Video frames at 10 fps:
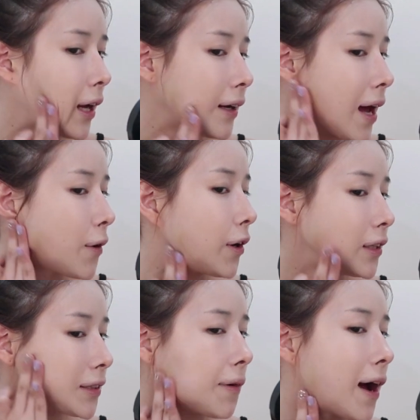แต่งหน้าด้วยเค
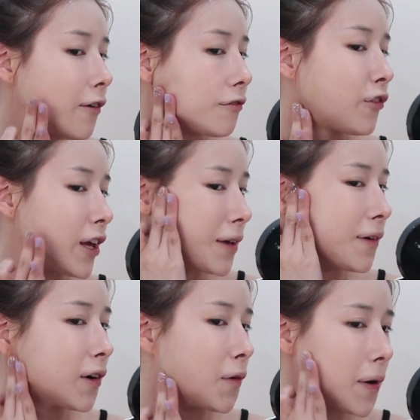รื่องสำอางฟรี
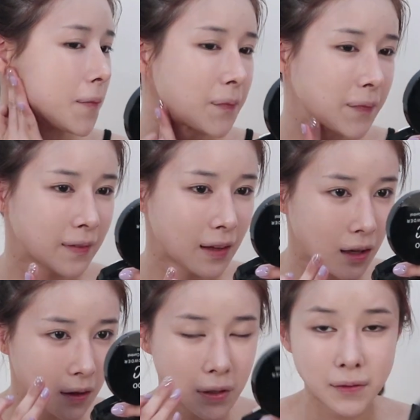บ้างเนาะแบบ
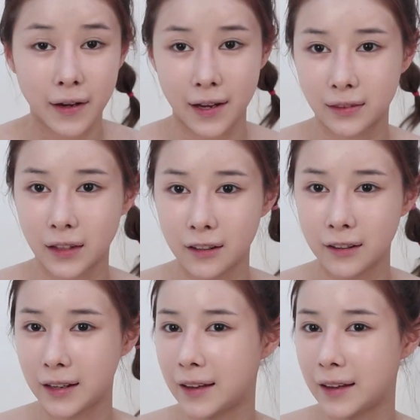พวกสารเทสเตอร์อะไร